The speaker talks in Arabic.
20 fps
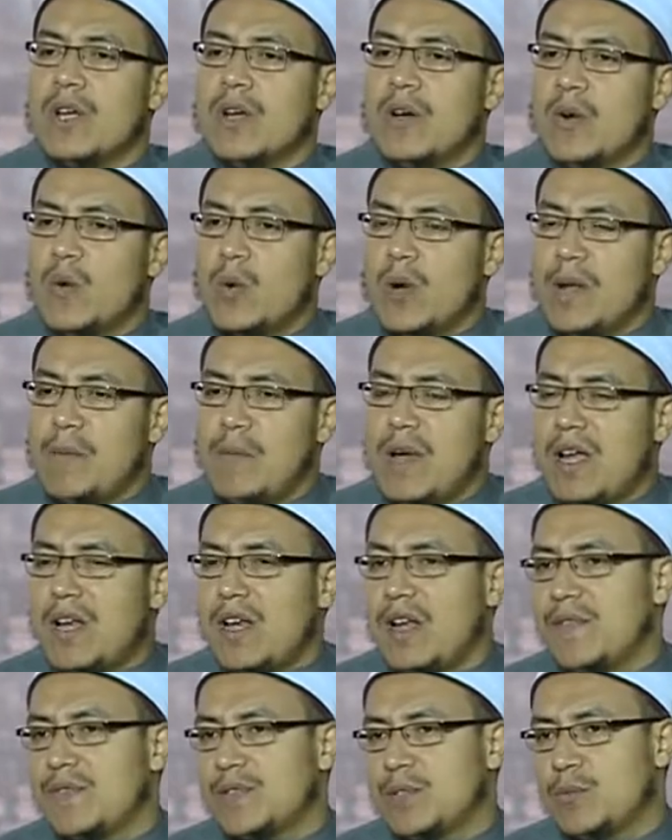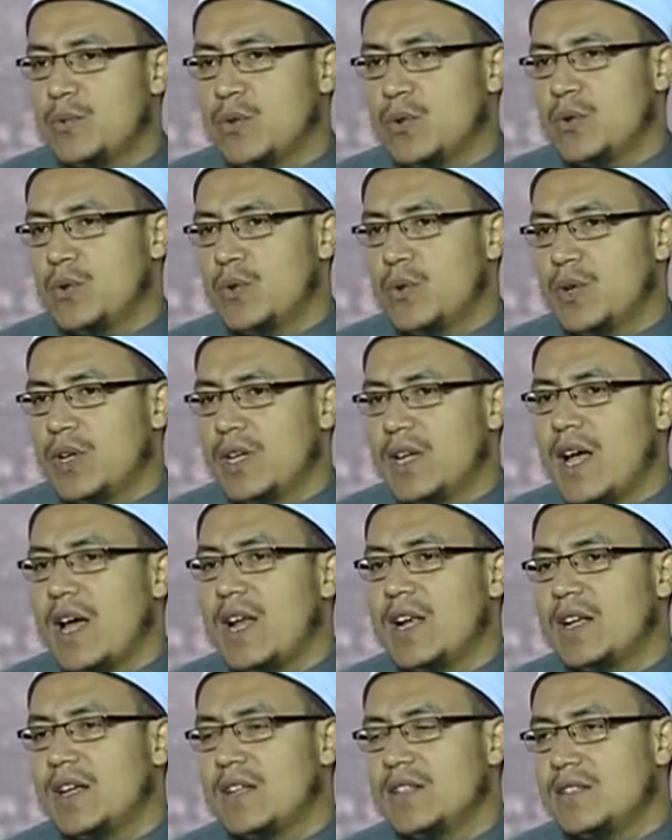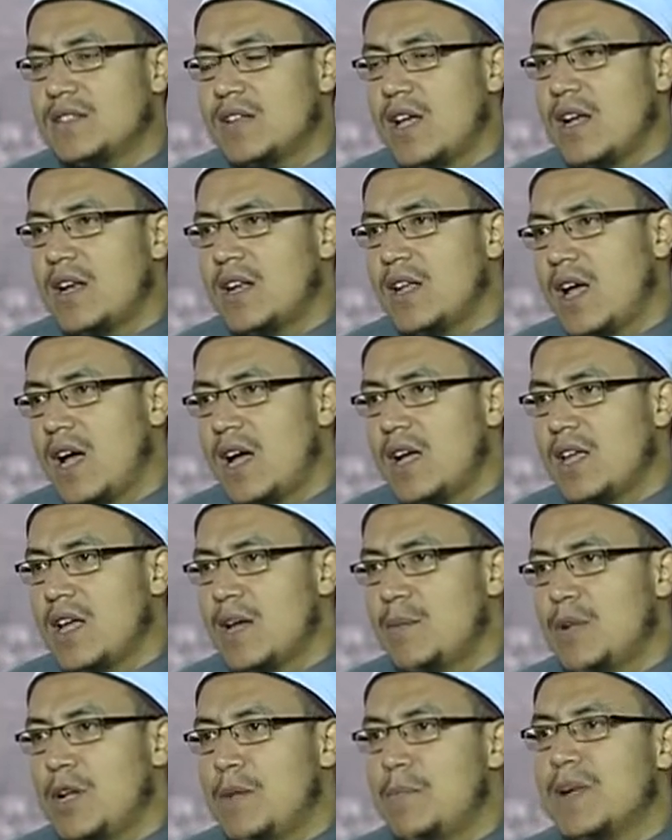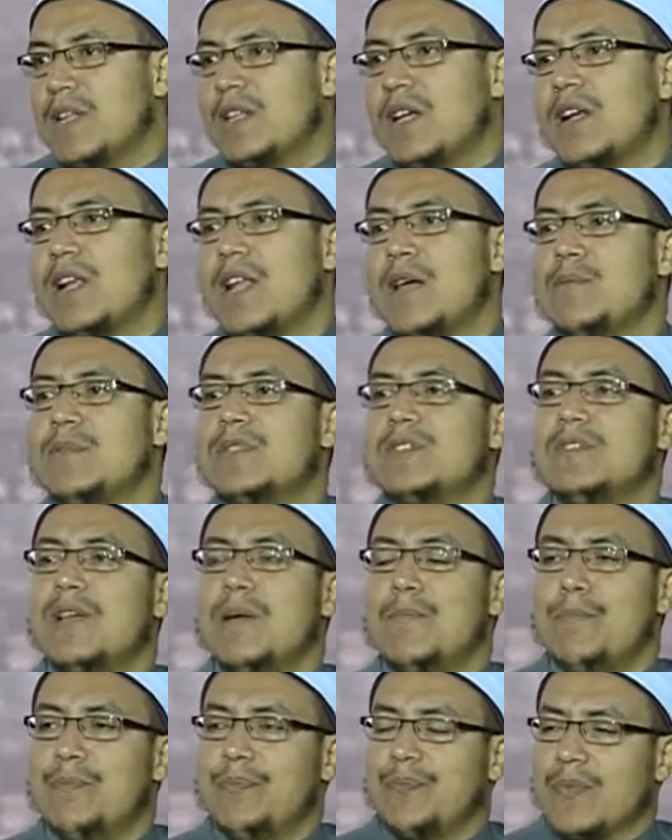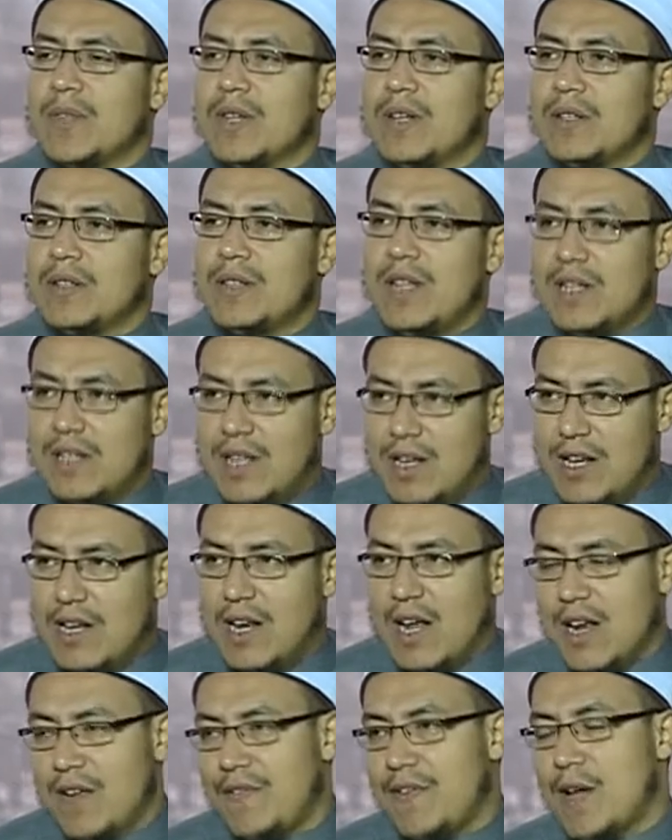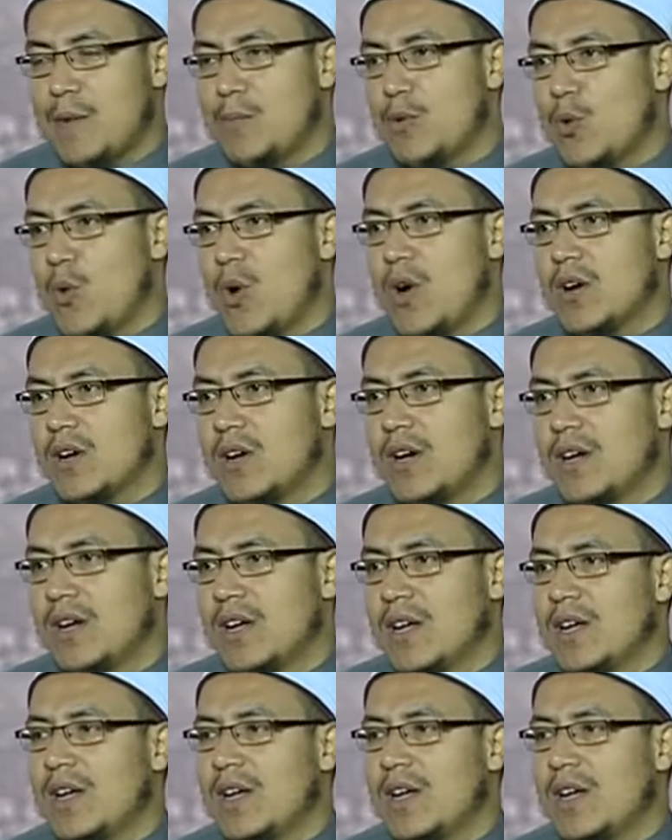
علماء النفس بيقولوا إيه الإنسان يحيا بالمدح لا بالذم ده دليل على فهم الواقع